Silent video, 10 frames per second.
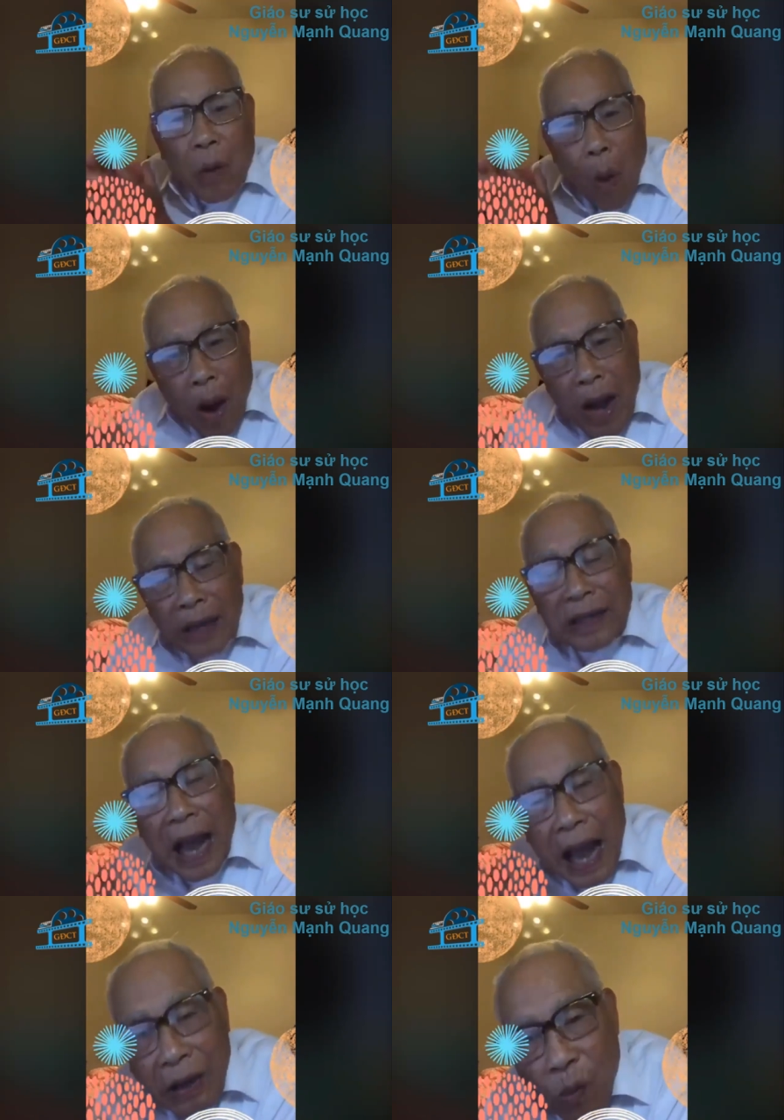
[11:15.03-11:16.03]
có các
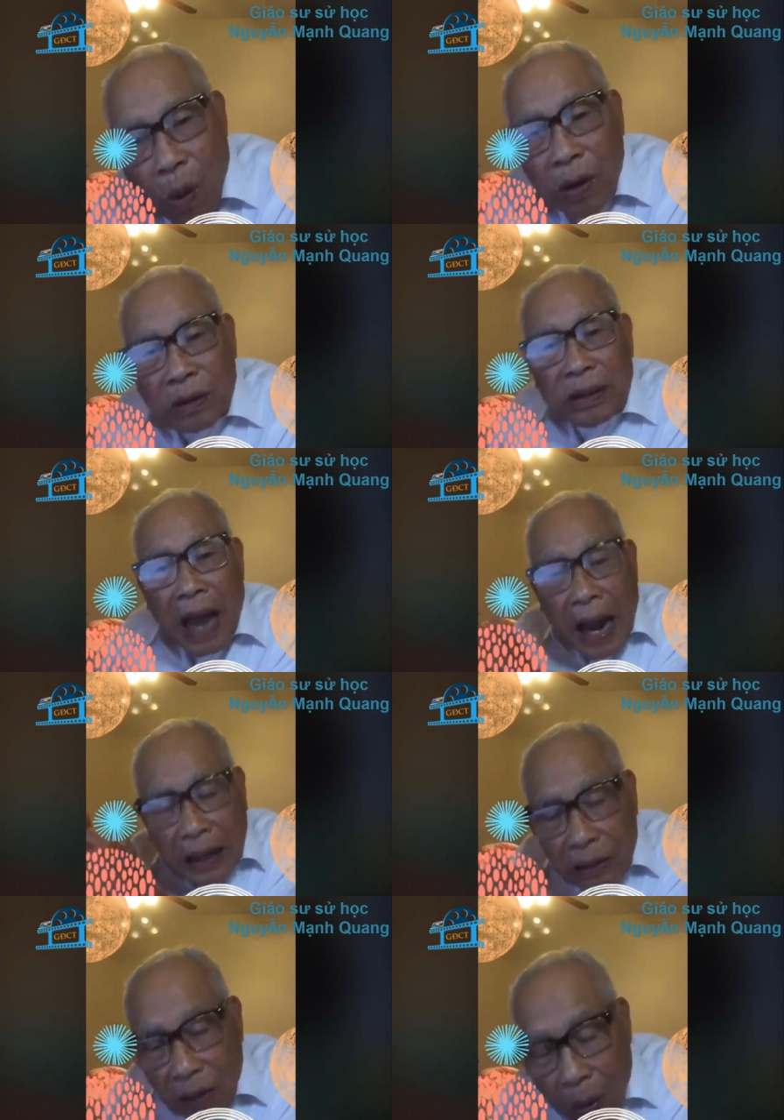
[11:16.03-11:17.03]
nhà ái quốc đã
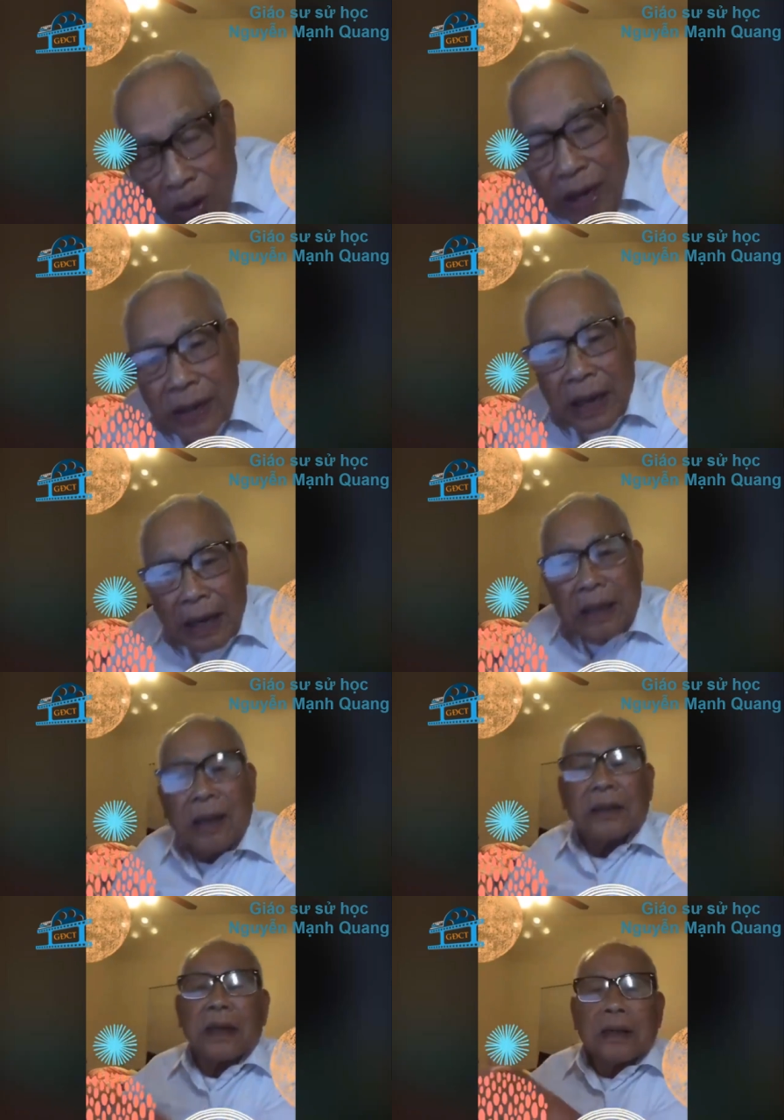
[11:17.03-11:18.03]
nổi lên lần
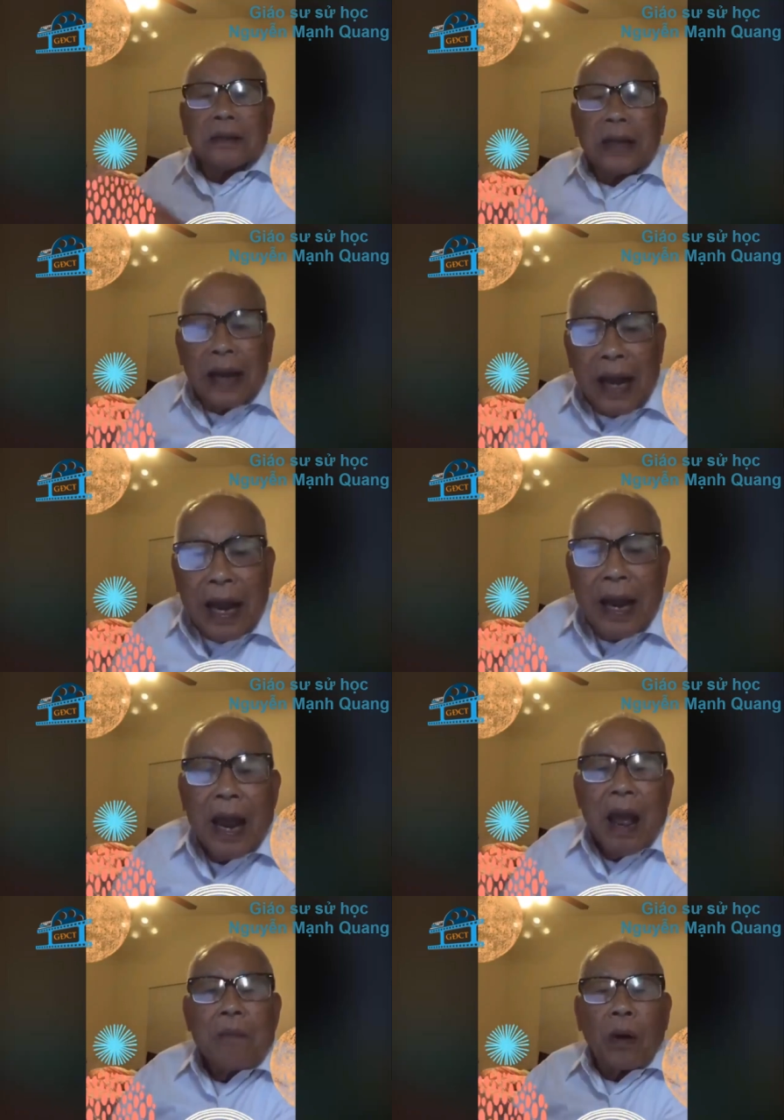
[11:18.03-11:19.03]
lượt từ thế hệ
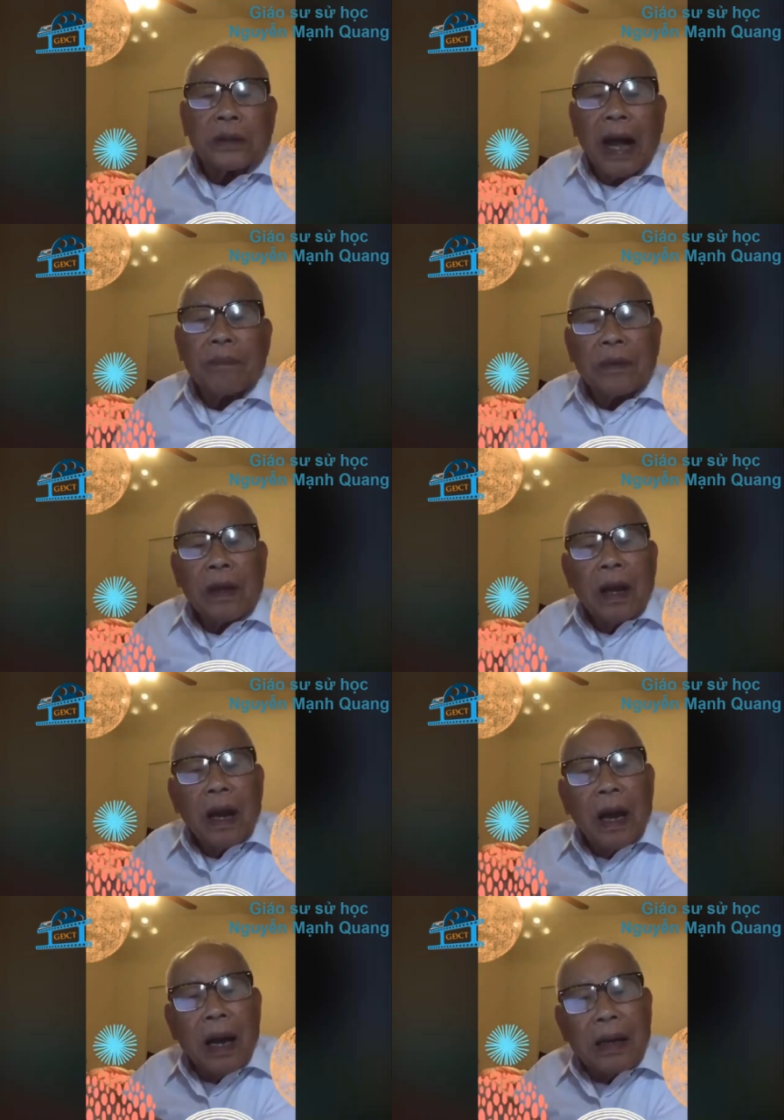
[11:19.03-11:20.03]
một tám
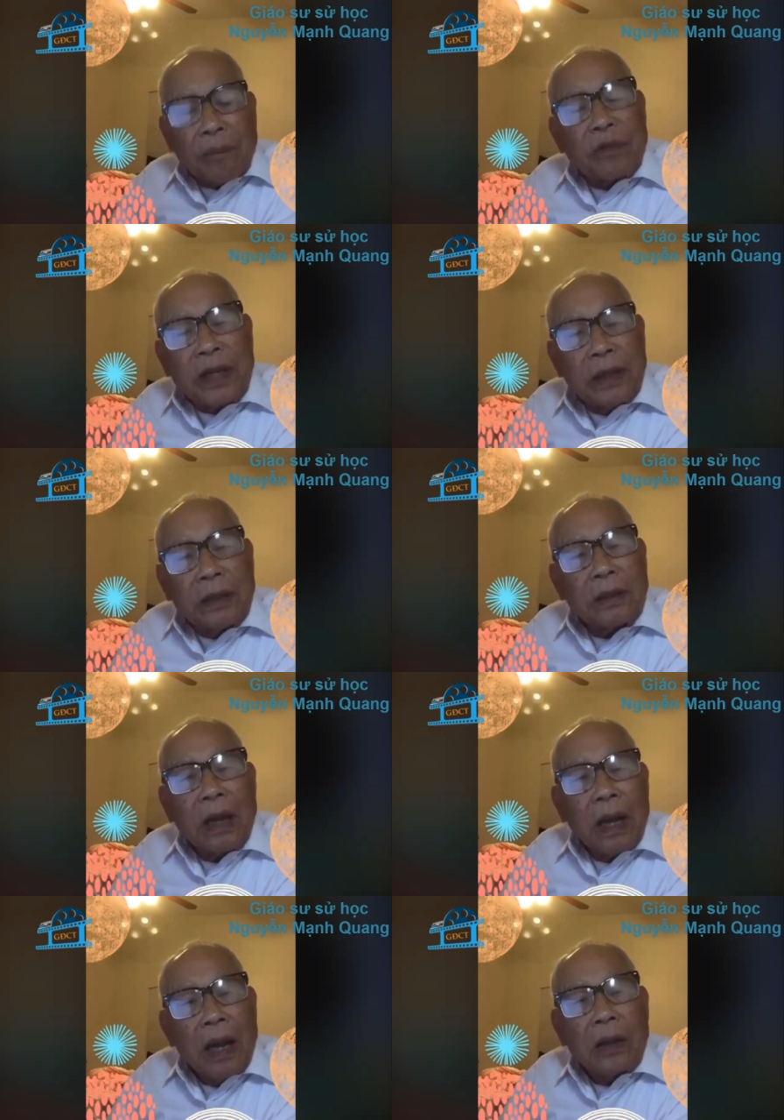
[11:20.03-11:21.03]
năm chín
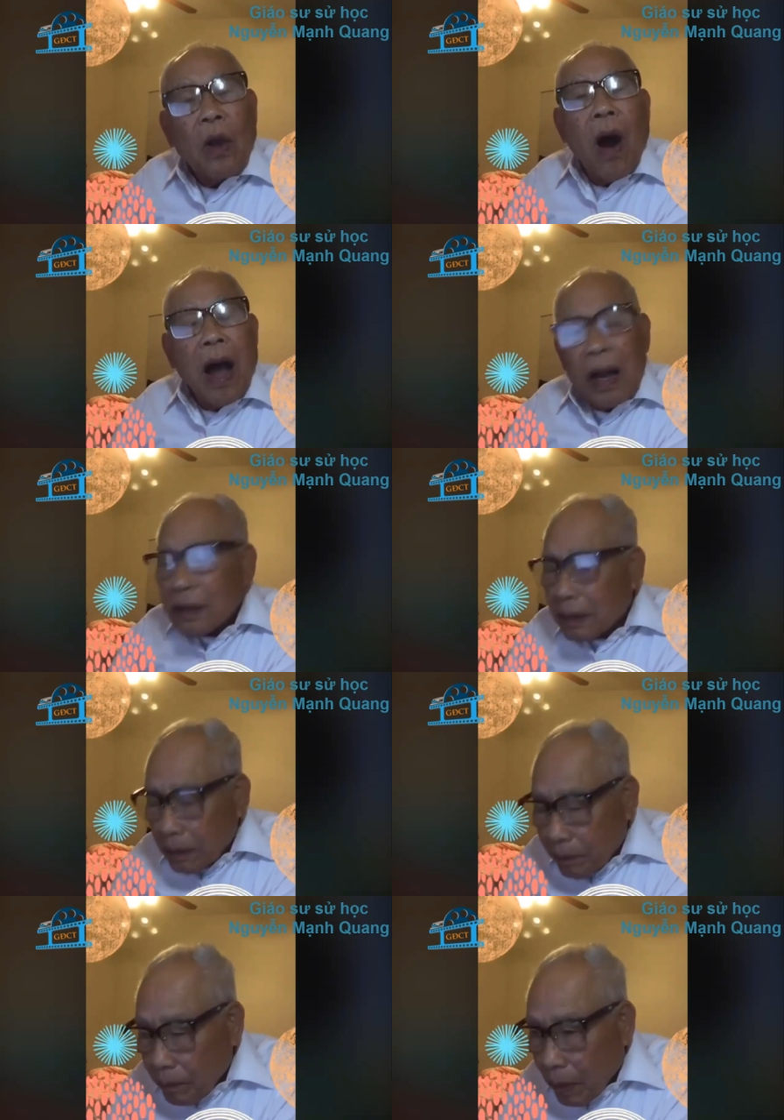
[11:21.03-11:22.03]
cho
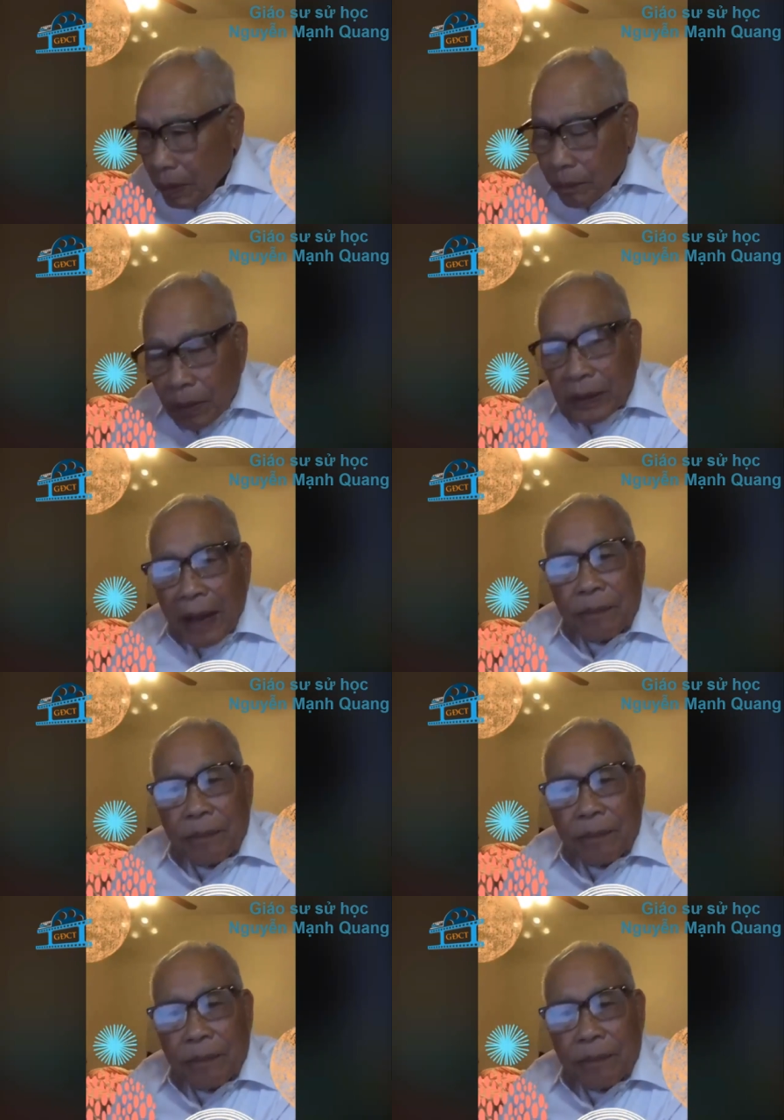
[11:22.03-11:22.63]
một